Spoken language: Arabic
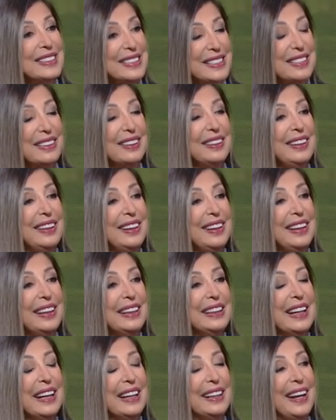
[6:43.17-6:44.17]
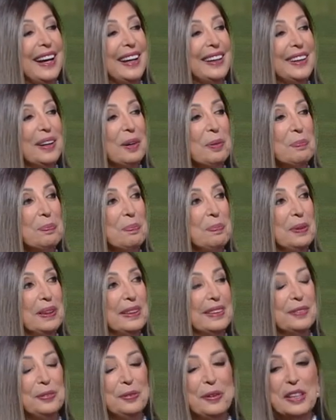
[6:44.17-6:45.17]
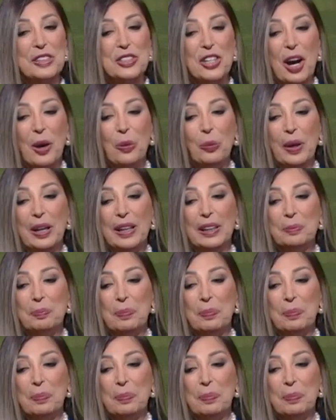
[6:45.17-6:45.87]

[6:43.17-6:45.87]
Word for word: صغيره يعني انا بتفاجئ اوقات